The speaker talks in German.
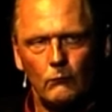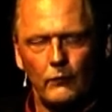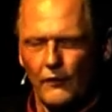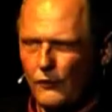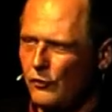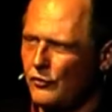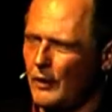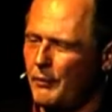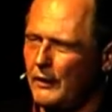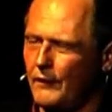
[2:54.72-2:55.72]
Das ist
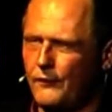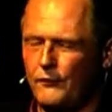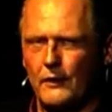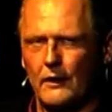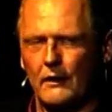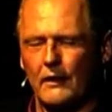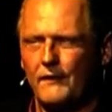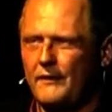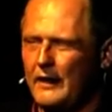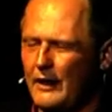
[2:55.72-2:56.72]
aber jetzt wirklich
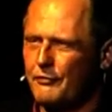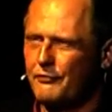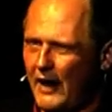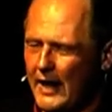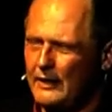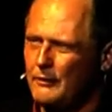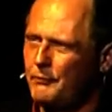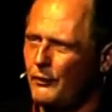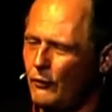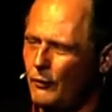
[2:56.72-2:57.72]
sehr fein
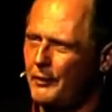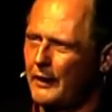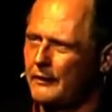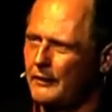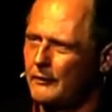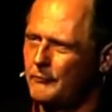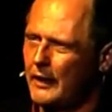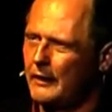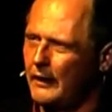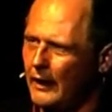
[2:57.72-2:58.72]
beobachtet,
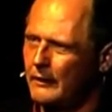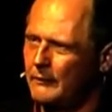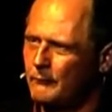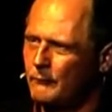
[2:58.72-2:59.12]
meine Herren.